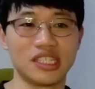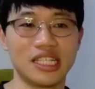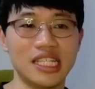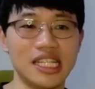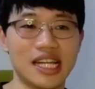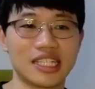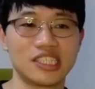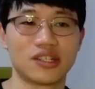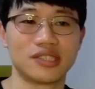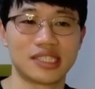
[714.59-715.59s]
in이라는
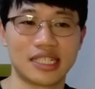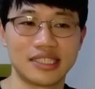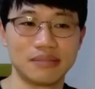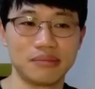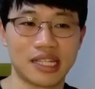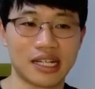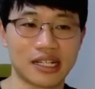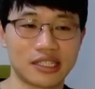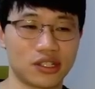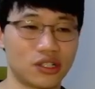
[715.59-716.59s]
전치사를 씁니다
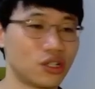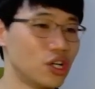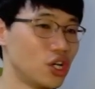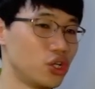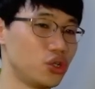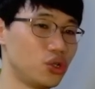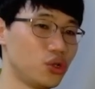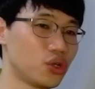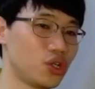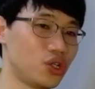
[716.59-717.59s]
그래서 you
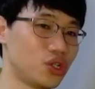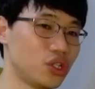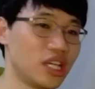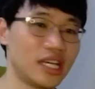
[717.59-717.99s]
look good